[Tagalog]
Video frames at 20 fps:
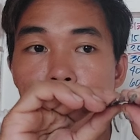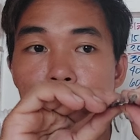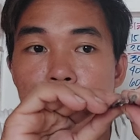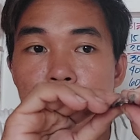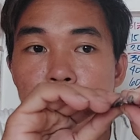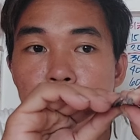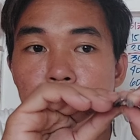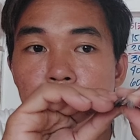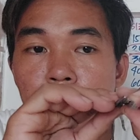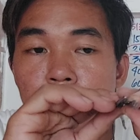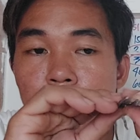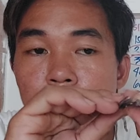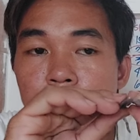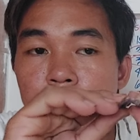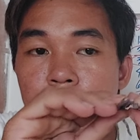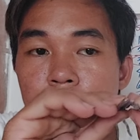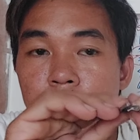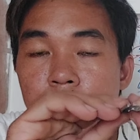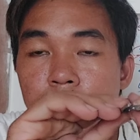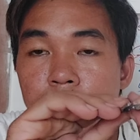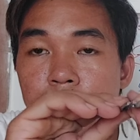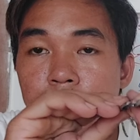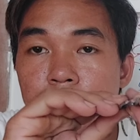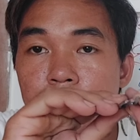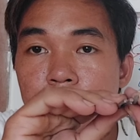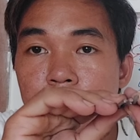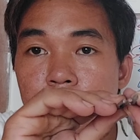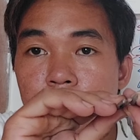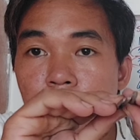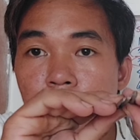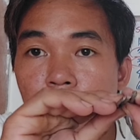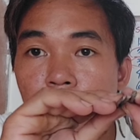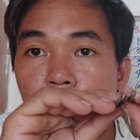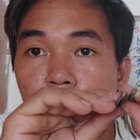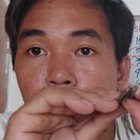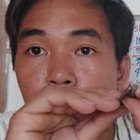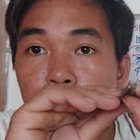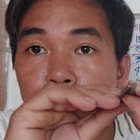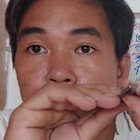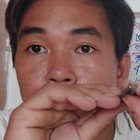mas malaki ng
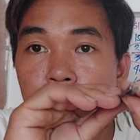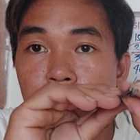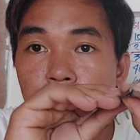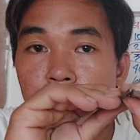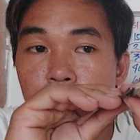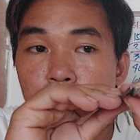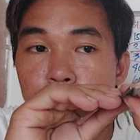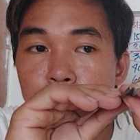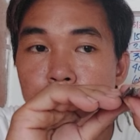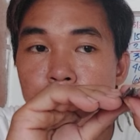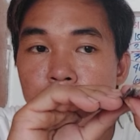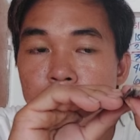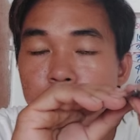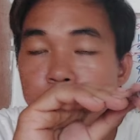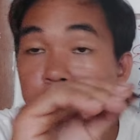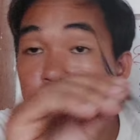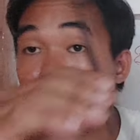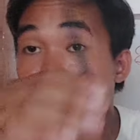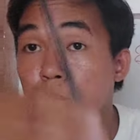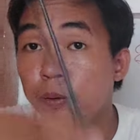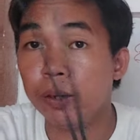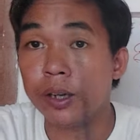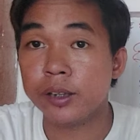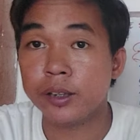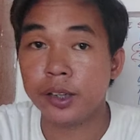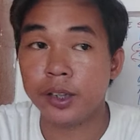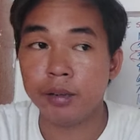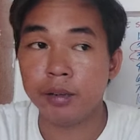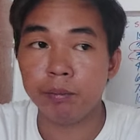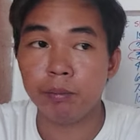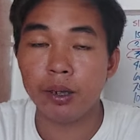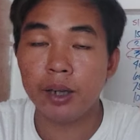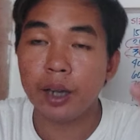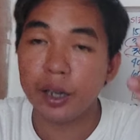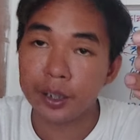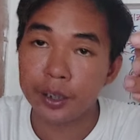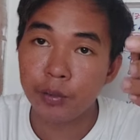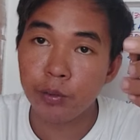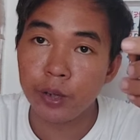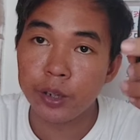uh, konti kumpara sa dalawa kasi
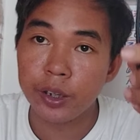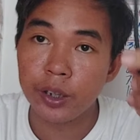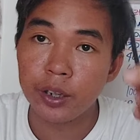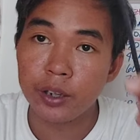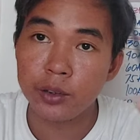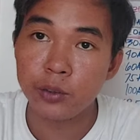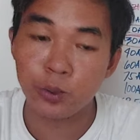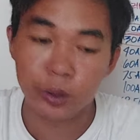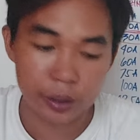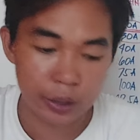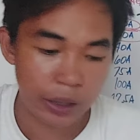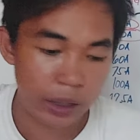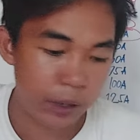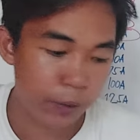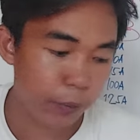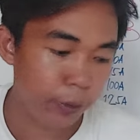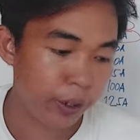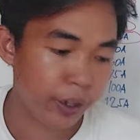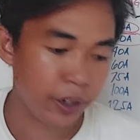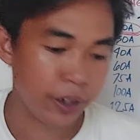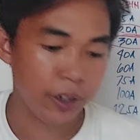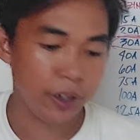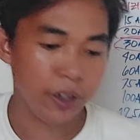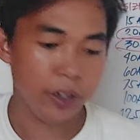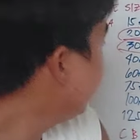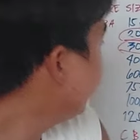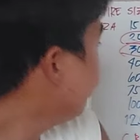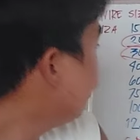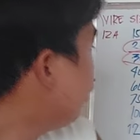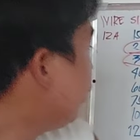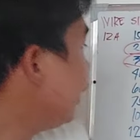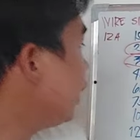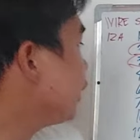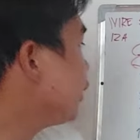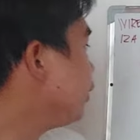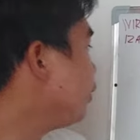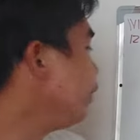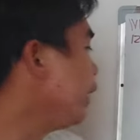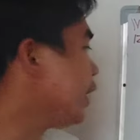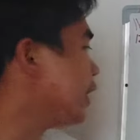malaki yung kanyang sukat ng uh, wire. Okay,
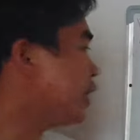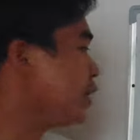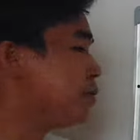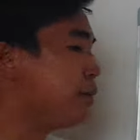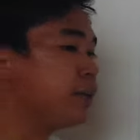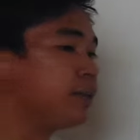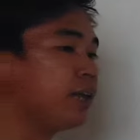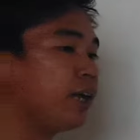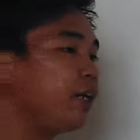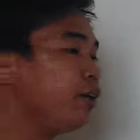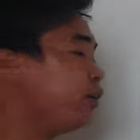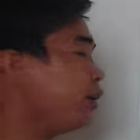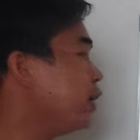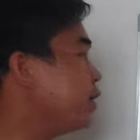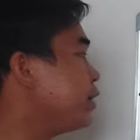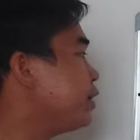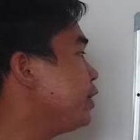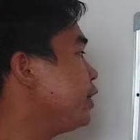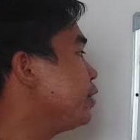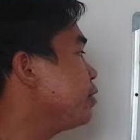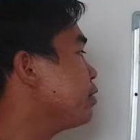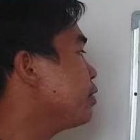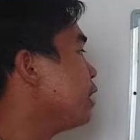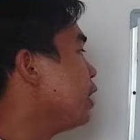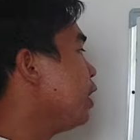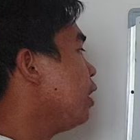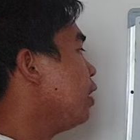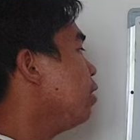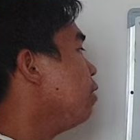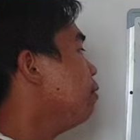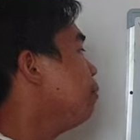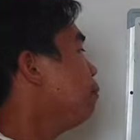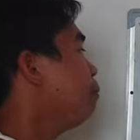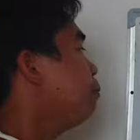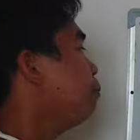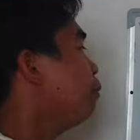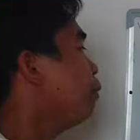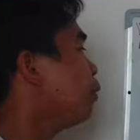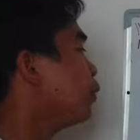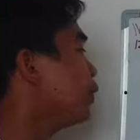so next naman tayo guys dito sa
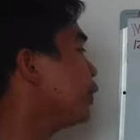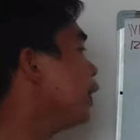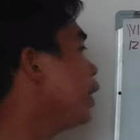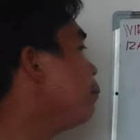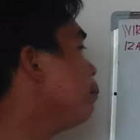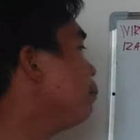40